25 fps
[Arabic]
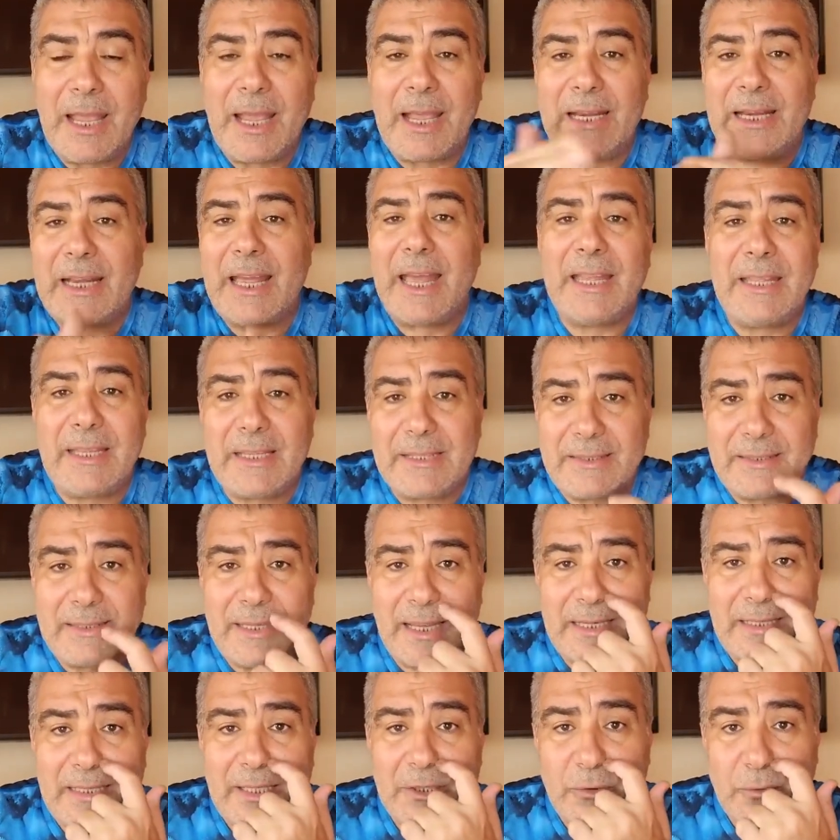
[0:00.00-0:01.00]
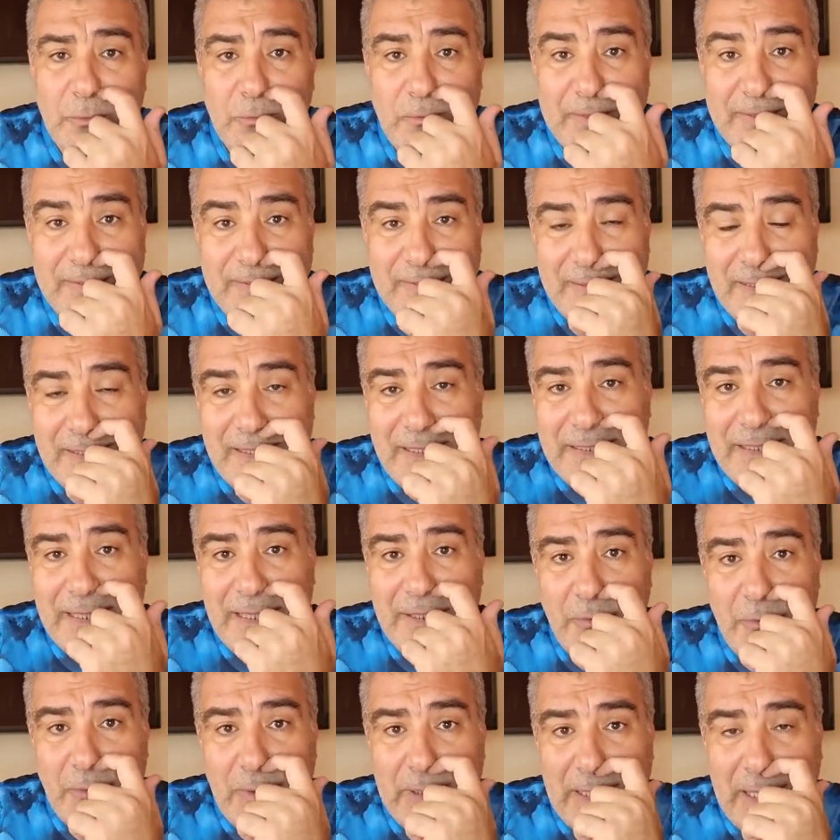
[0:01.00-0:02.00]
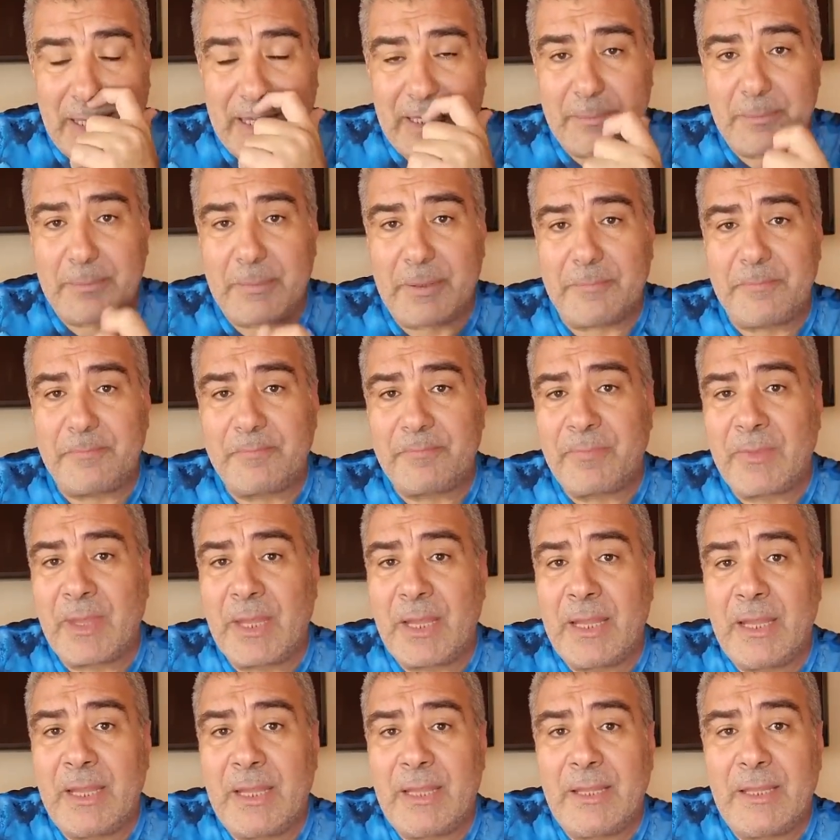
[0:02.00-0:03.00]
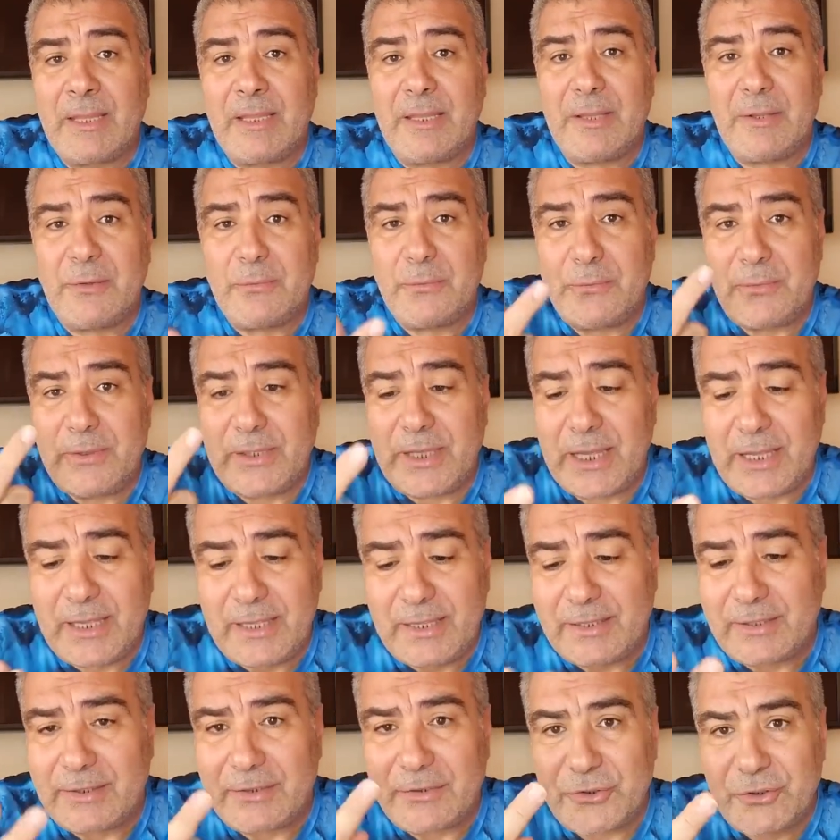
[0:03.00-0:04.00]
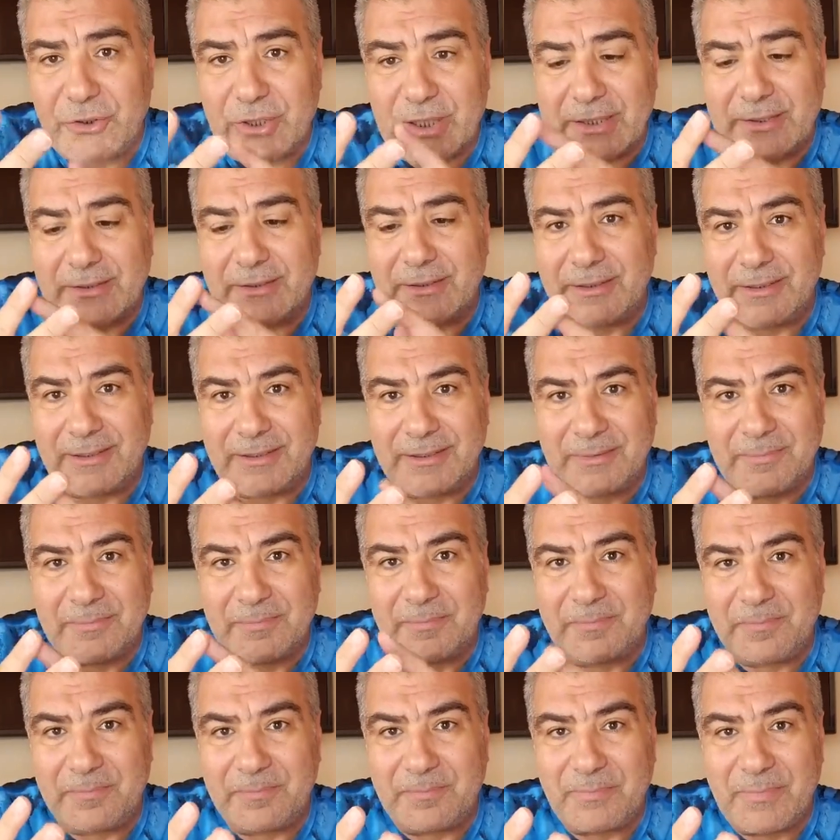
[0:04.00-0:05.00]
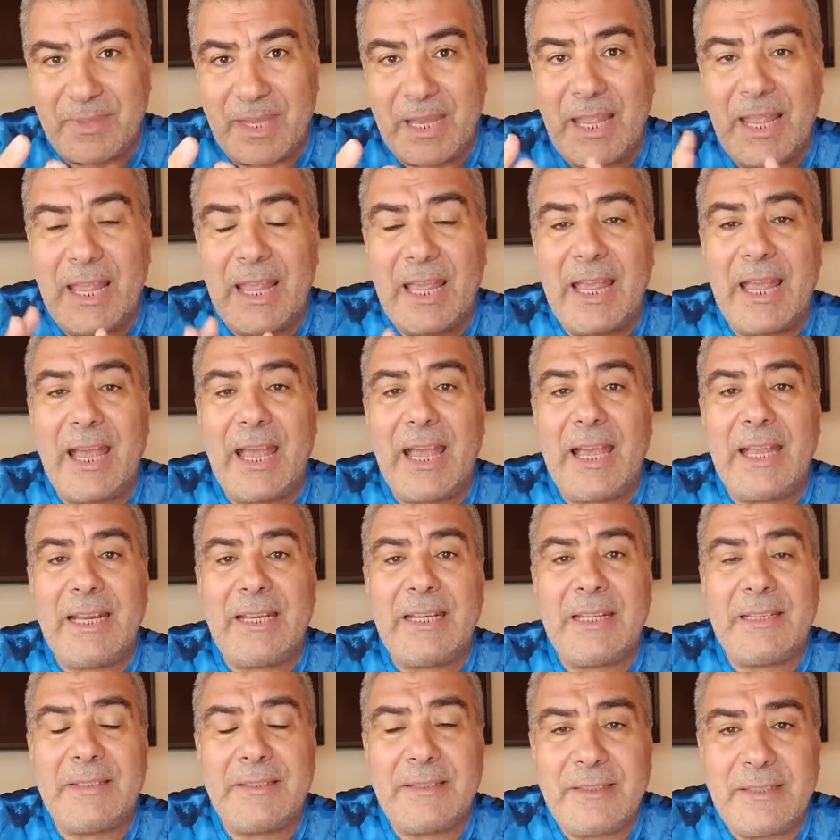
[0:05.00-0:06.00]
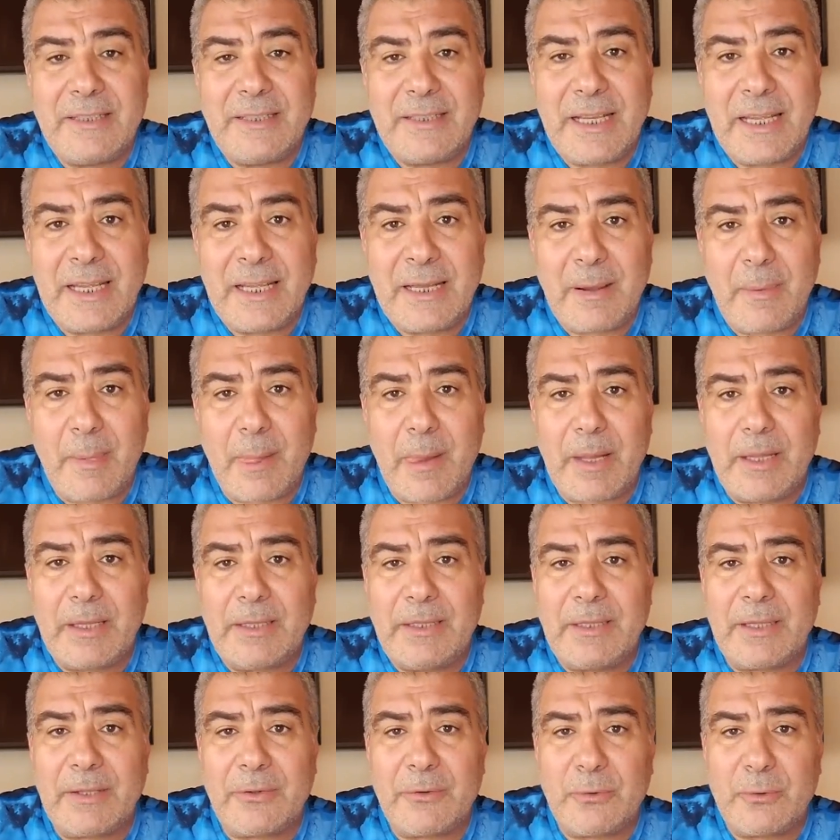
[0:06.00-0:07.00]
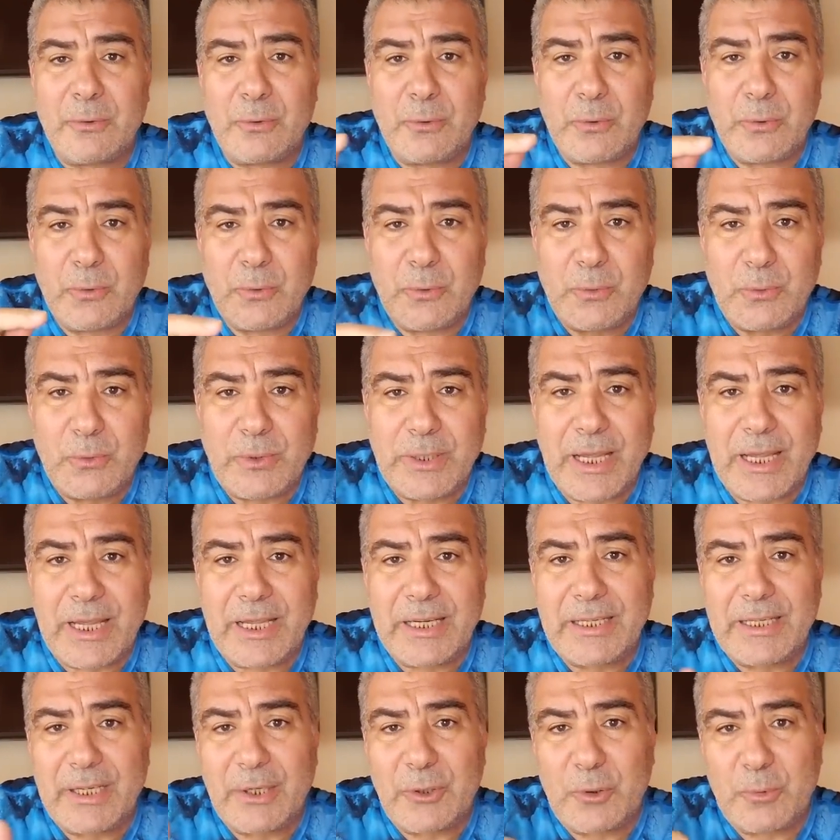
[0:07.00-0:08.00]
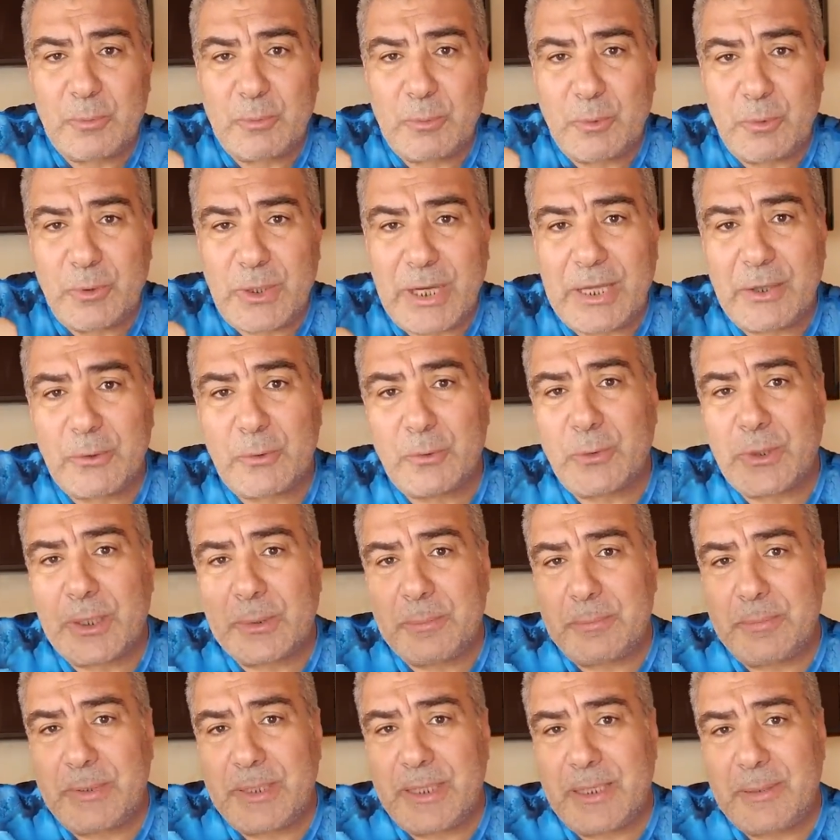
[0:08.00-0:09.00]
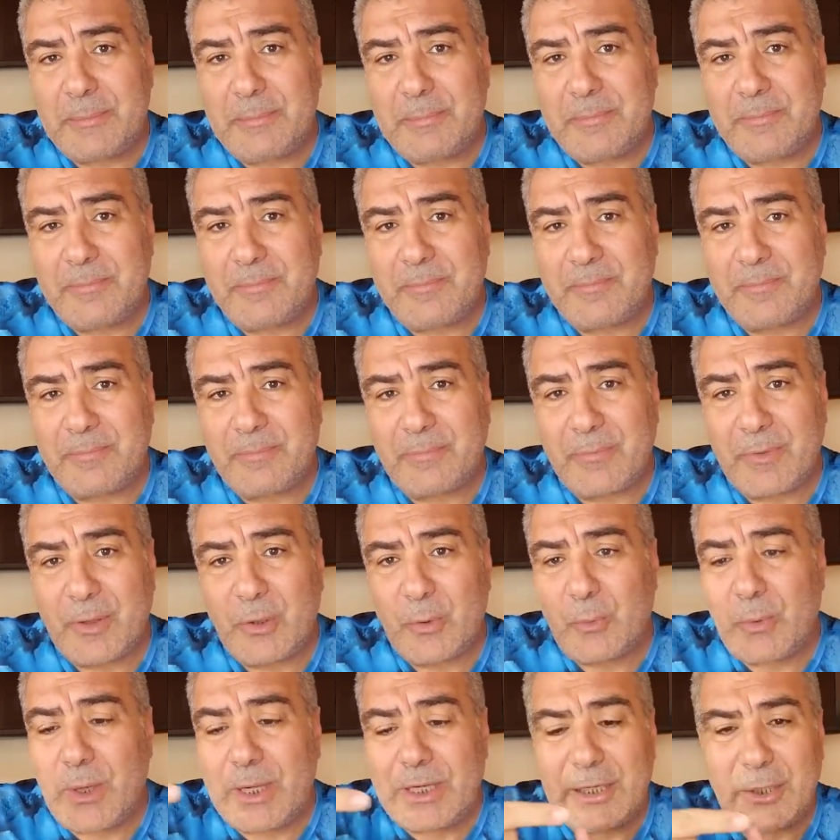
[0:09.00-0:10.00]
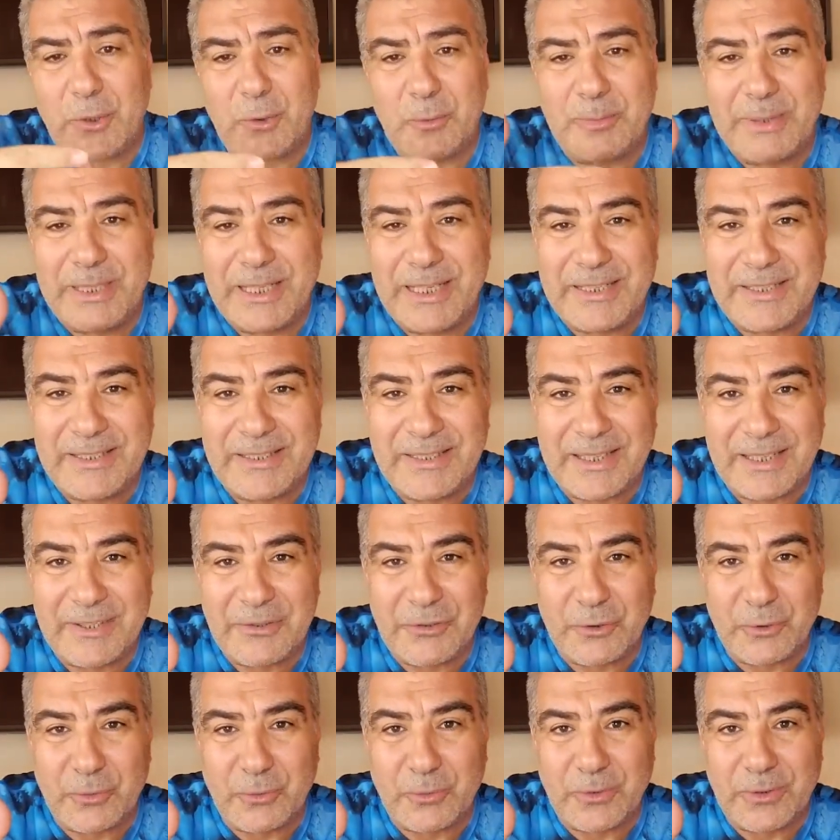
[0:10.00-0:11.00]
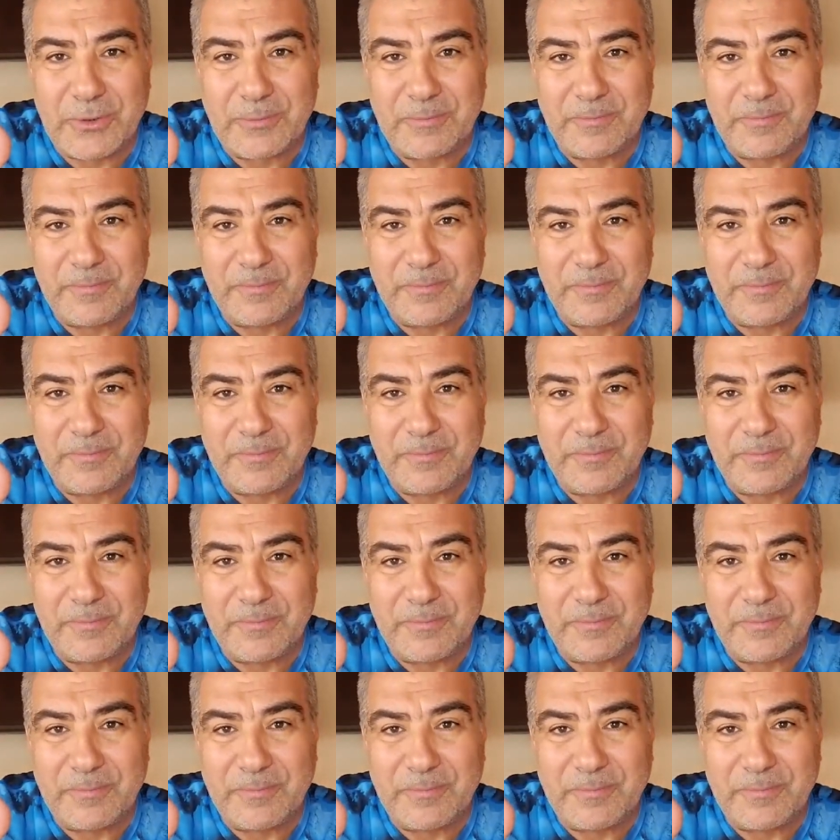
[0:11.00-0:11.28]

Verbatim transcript: الآية التالية تفسر لنا أيها الأحبة فيها شرطين الذين يظنون أنهم ملاقوا ربهم وأنهم إليه راجعون